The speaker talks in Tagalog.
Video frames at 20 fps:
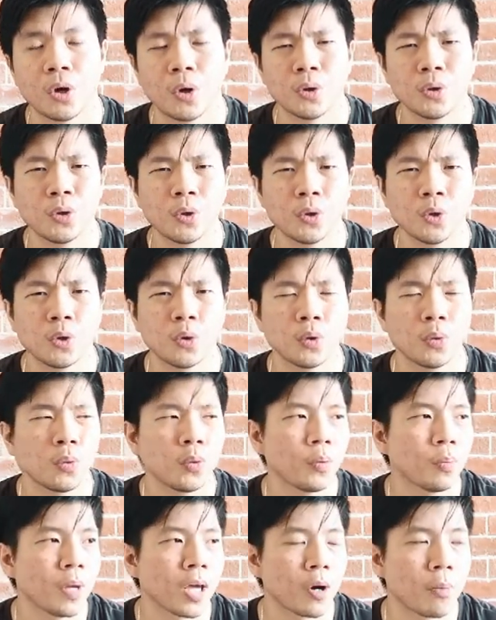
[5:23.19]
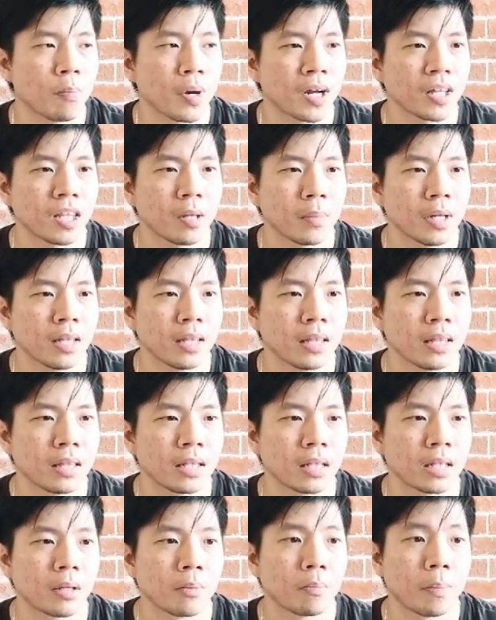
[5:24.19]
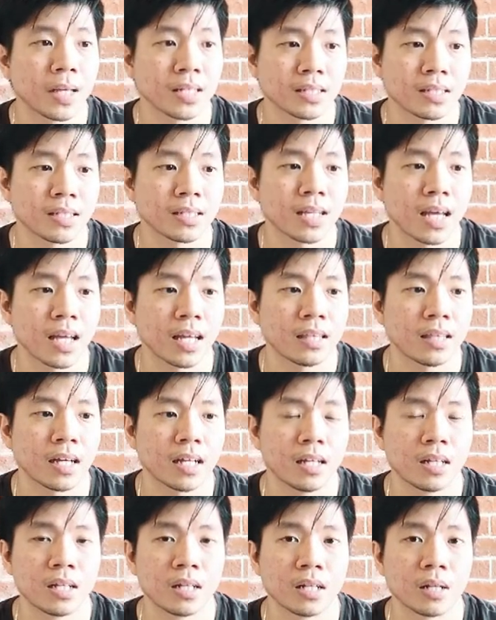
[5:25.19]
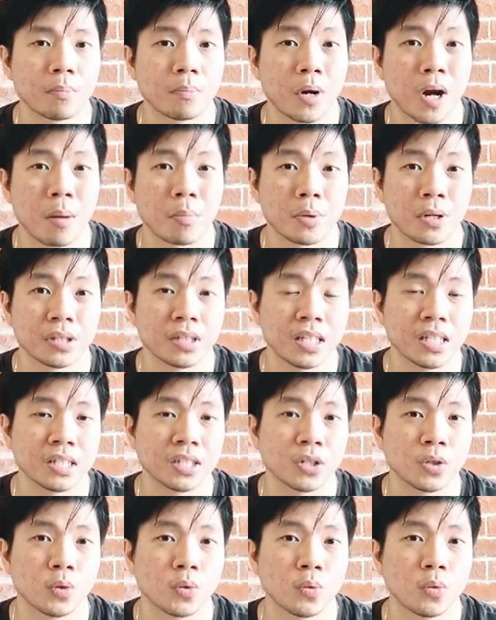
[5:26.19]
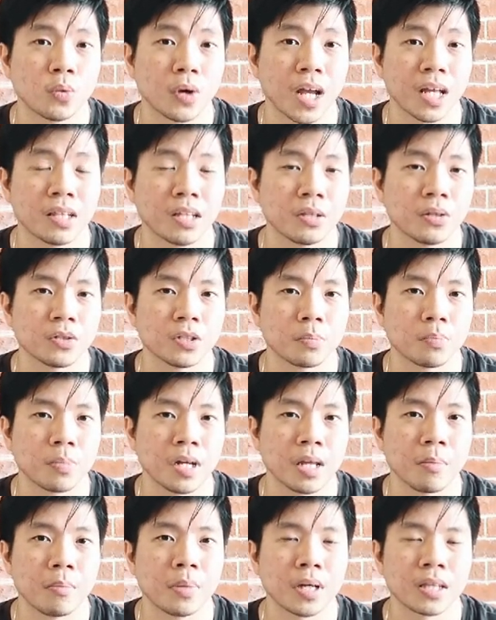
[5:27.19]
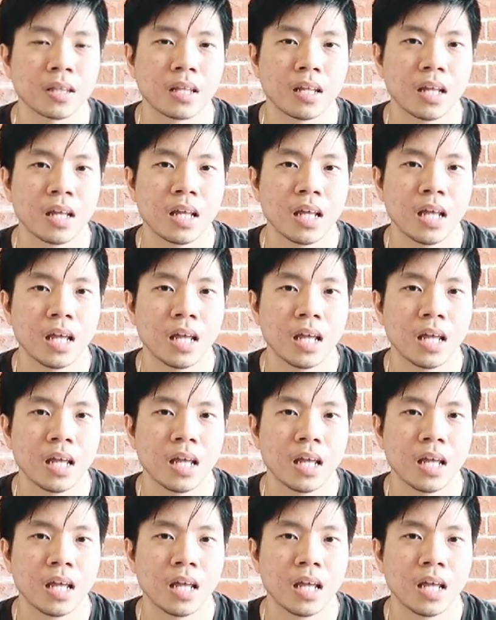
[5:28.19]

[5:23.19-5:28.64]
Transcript: Although, meron pa rin naman pesticidal properties yung ready-to-spray, but